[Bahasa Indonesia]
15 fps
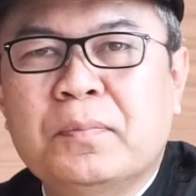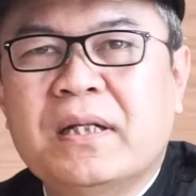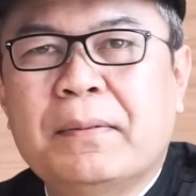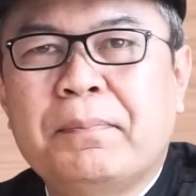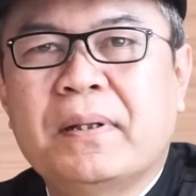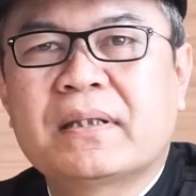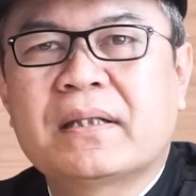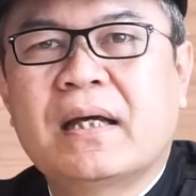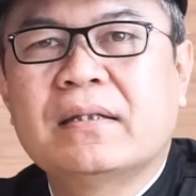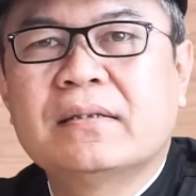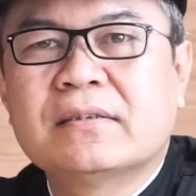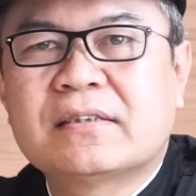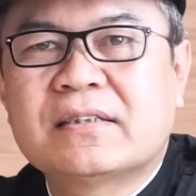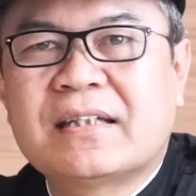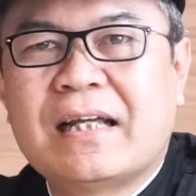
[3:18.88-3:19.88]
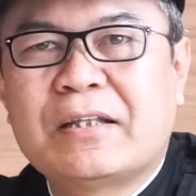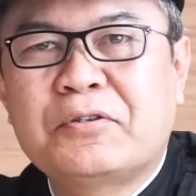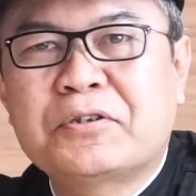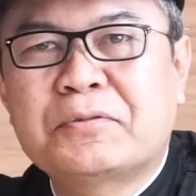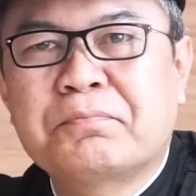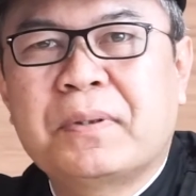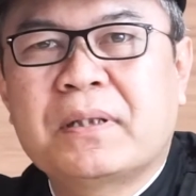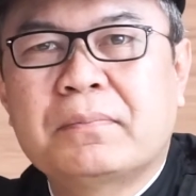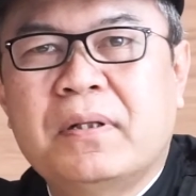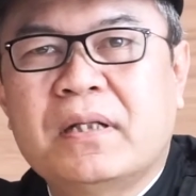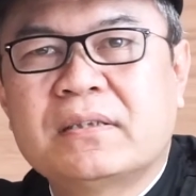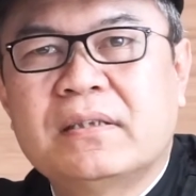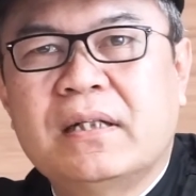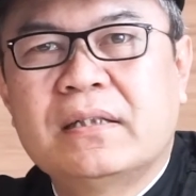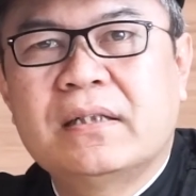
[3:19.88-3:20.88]
mendapatkan 114
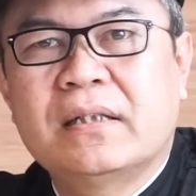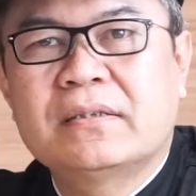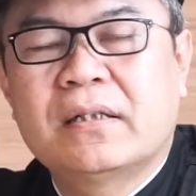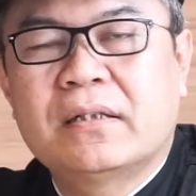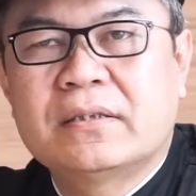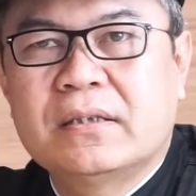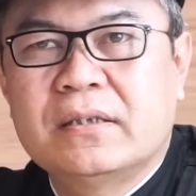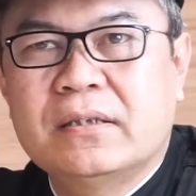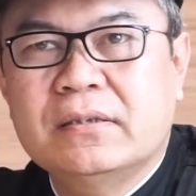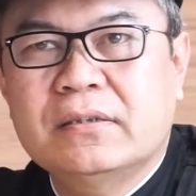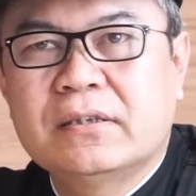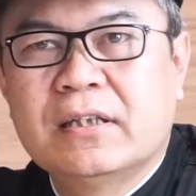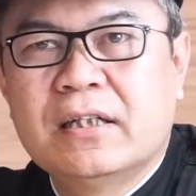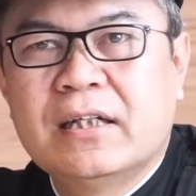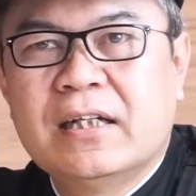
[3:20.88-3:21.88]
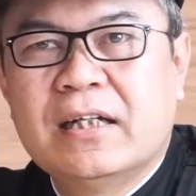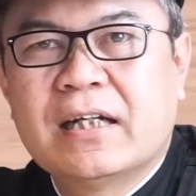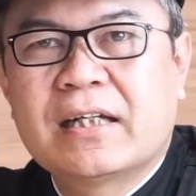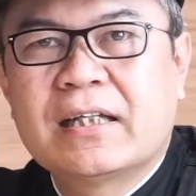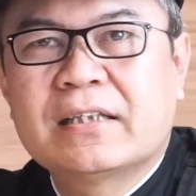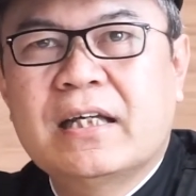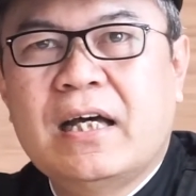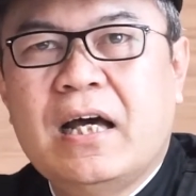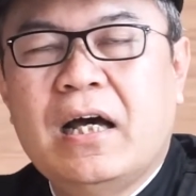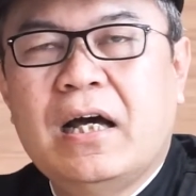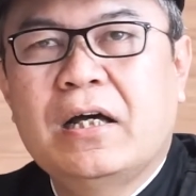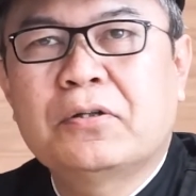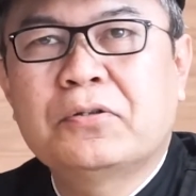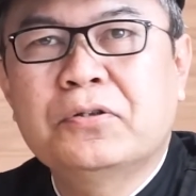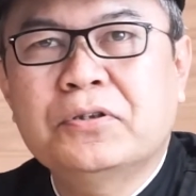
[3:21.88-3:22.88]
derajat celcius kita
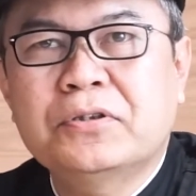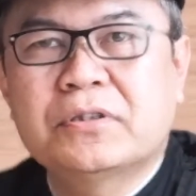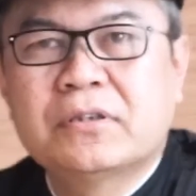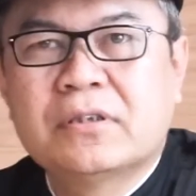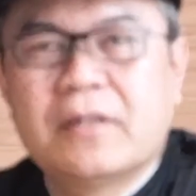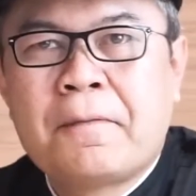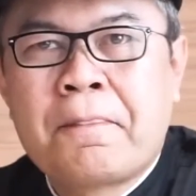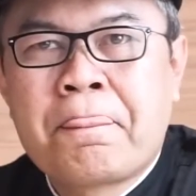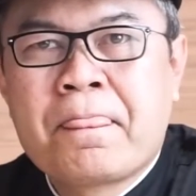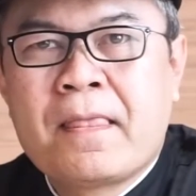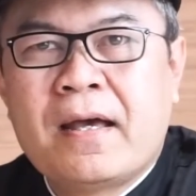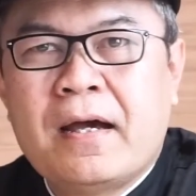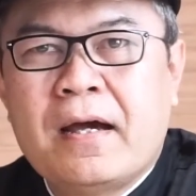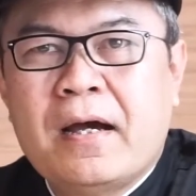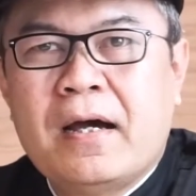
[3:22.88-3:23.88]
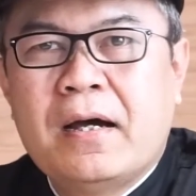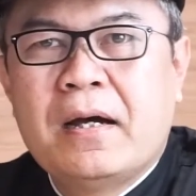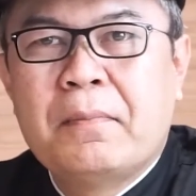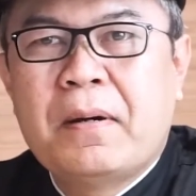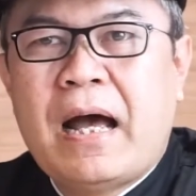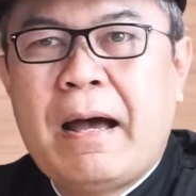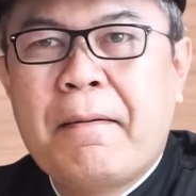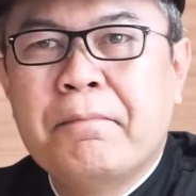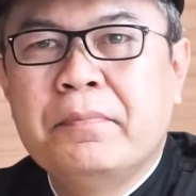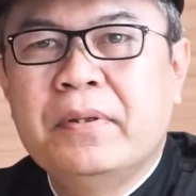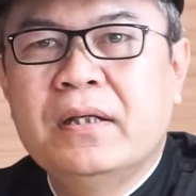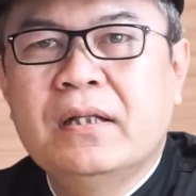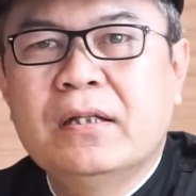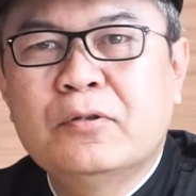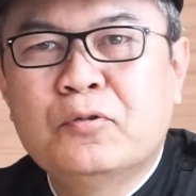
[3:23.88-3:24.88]
harus
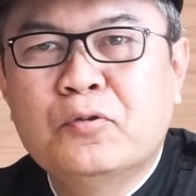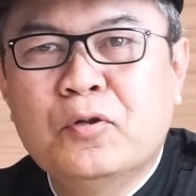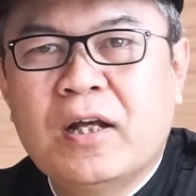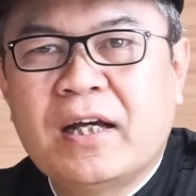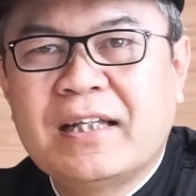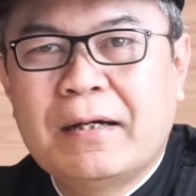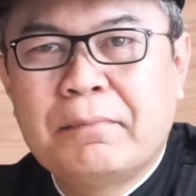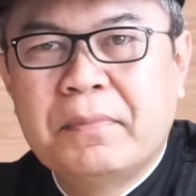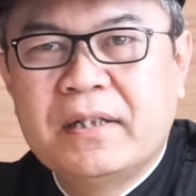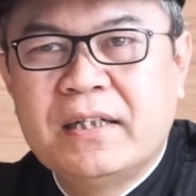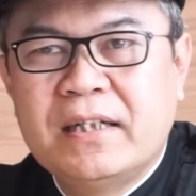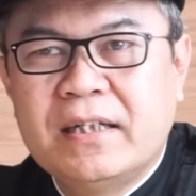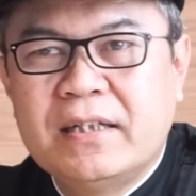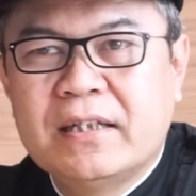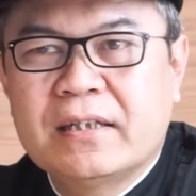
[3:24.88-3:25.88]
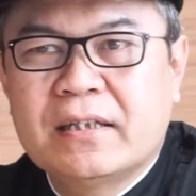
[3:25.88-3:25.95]
ambil gula yang mendidihnya